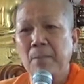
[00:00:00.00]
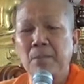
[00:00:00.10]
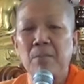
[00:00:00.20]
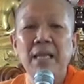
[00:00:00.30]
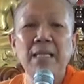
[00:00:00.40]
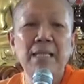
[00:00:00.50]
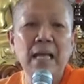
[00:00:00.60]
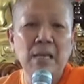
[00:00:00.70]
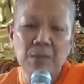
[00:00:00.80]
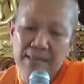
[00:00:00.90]
พระแม่นา
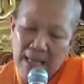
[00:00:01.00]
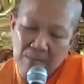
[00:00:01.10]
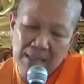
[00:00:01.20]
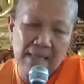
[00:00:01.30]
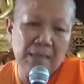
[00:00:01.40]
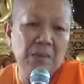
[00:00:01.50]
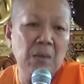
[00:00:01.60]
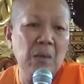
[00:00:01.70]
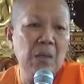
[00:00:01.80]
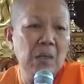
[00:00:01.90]
นางพอสามครั้งแล้ว
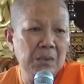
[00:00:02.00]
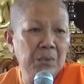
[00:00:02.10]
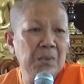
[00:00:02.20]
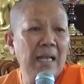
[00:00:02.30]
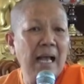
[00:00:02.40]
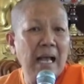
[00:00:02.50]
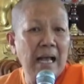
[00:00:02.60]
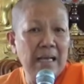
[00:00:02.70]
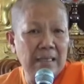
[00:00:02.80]
ก็ทูลลา